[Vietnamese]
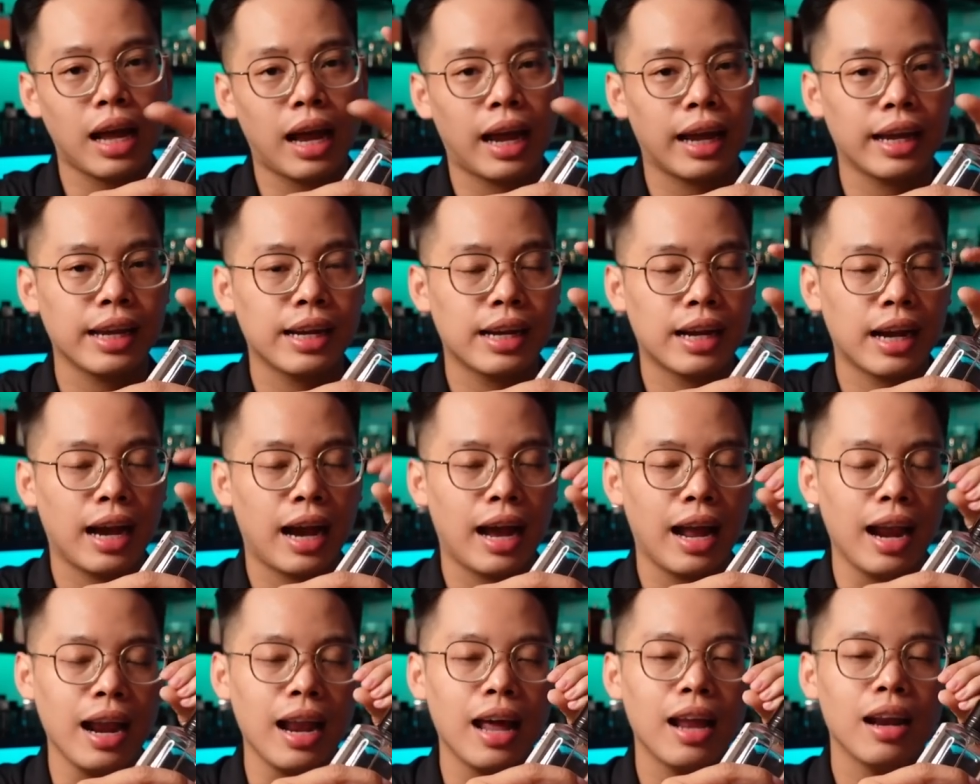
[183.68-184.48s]
dài
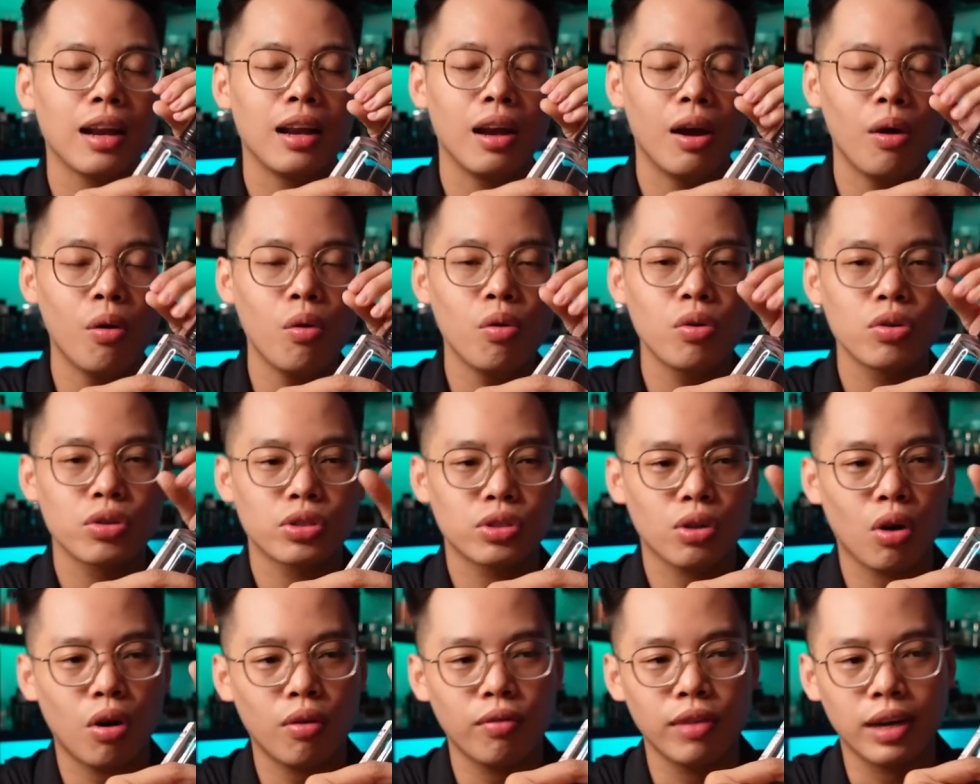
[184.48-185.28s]
khá là lâu
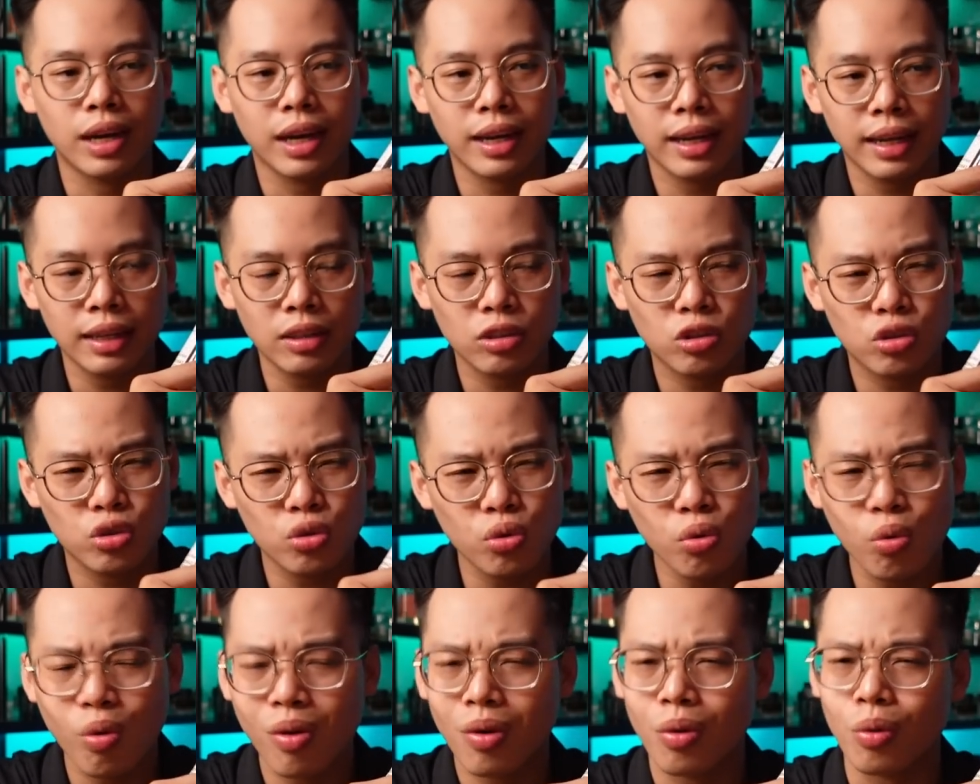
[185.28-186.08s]
so với cái nét
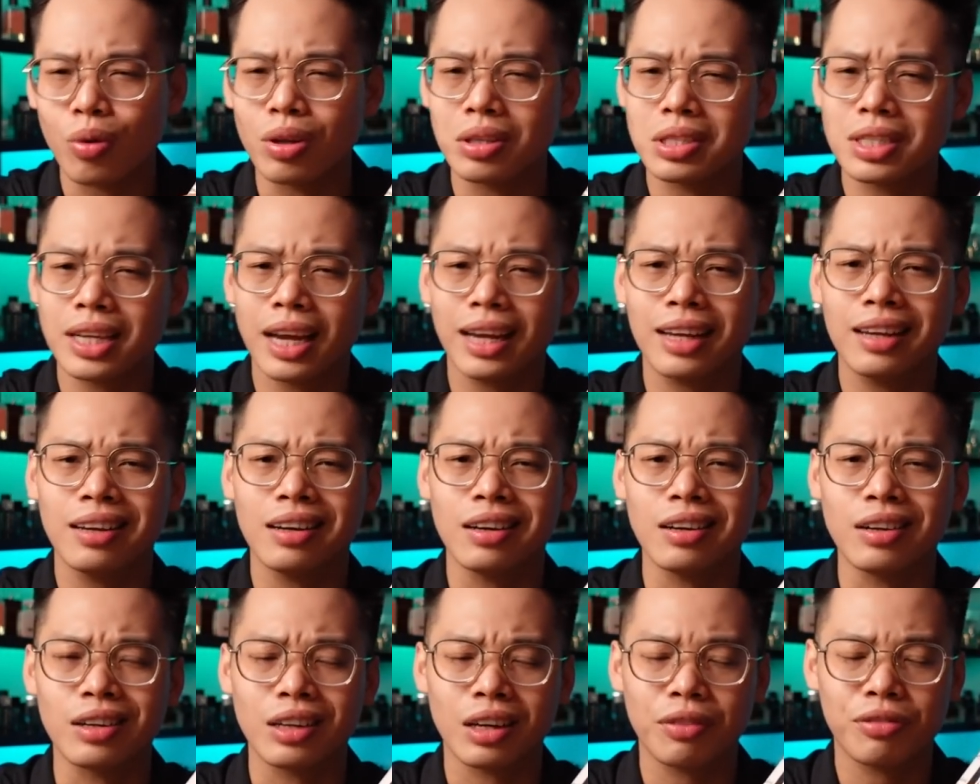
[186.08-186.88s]
chua của chanh
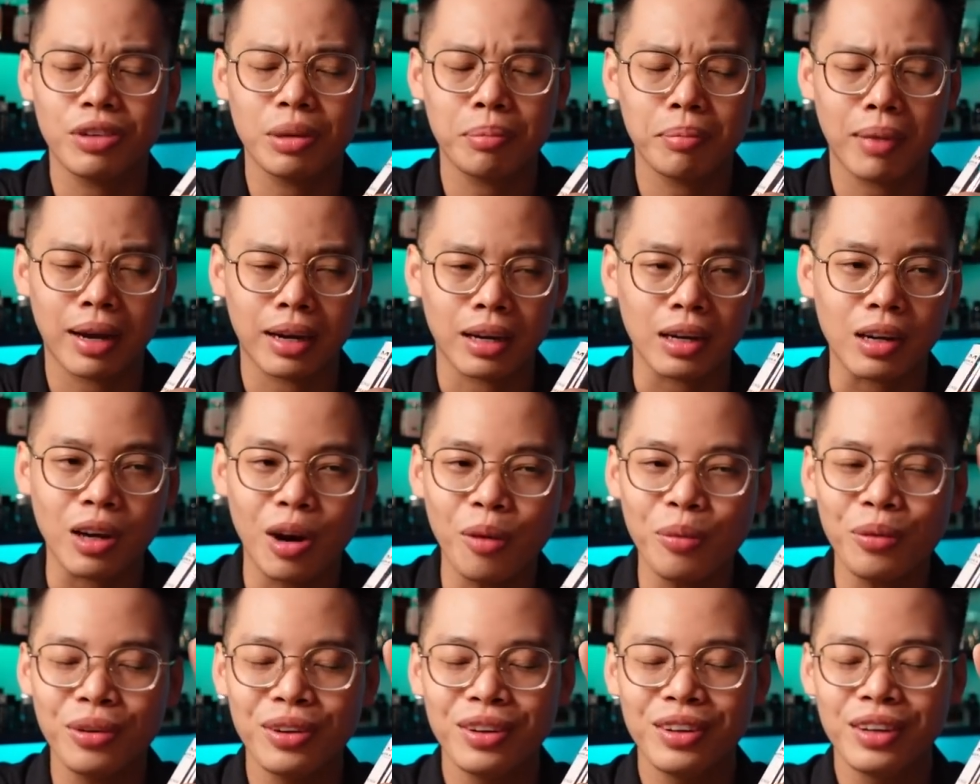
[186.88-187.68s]
ở cái phiên bản
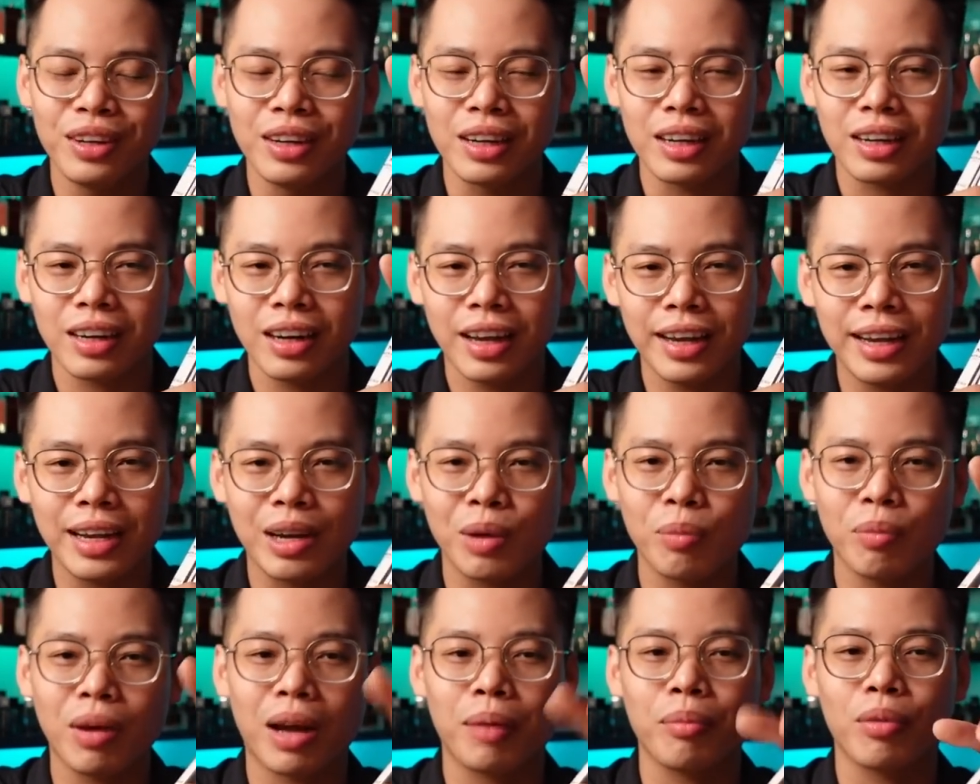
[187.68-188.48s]
gốc đây
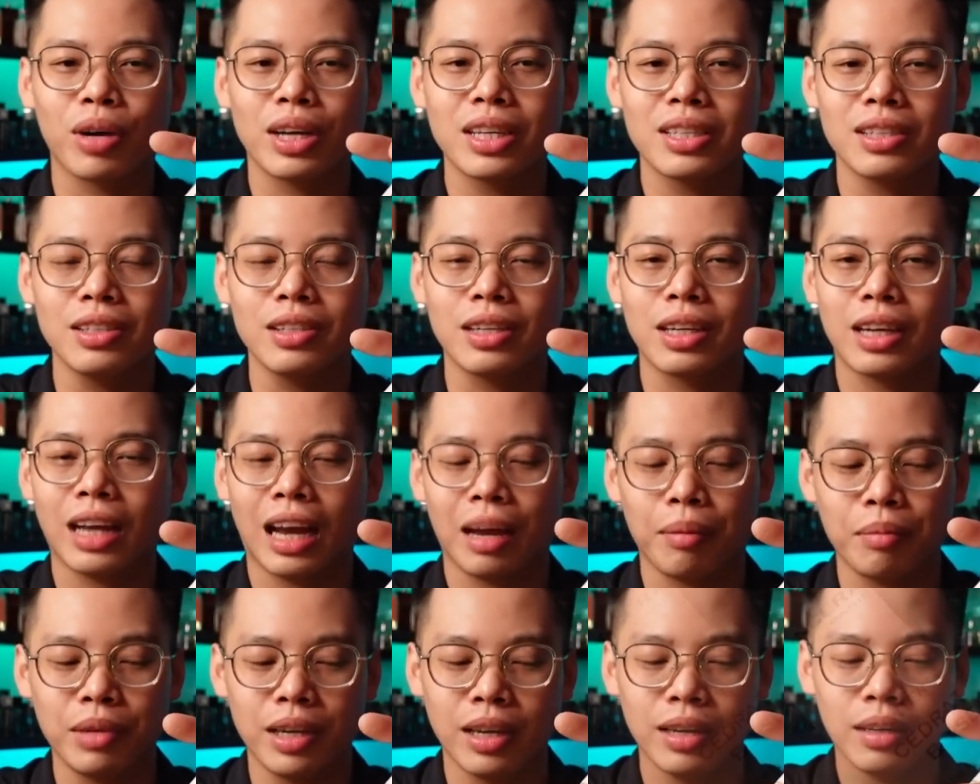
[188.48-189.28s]
cũng là một cái sự
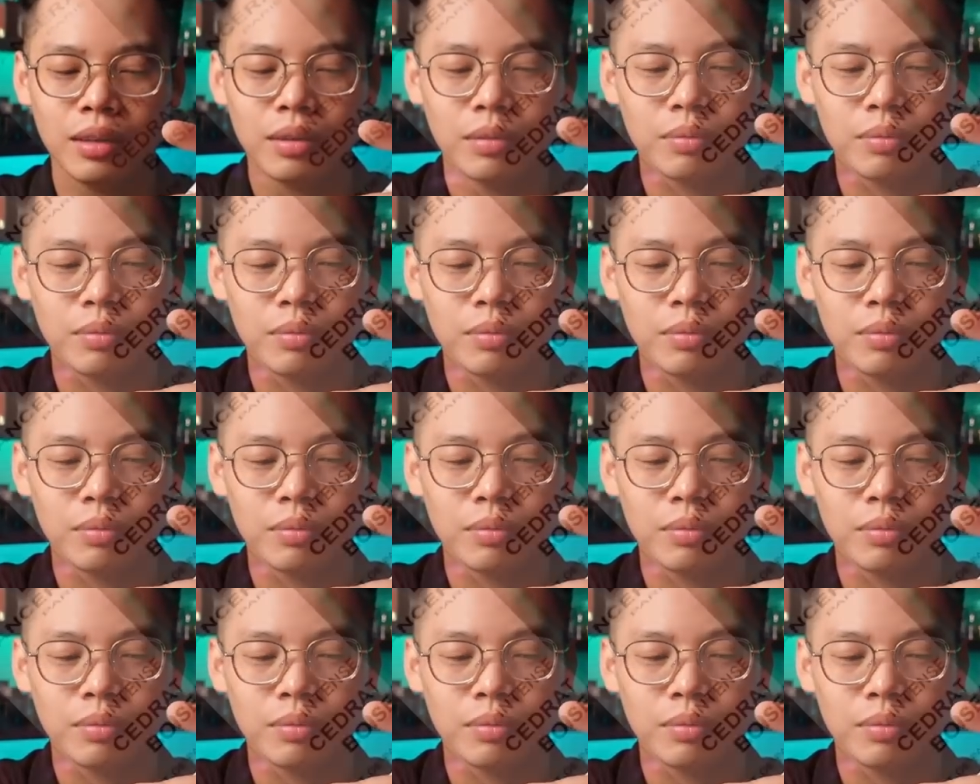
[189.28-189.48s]
cải biến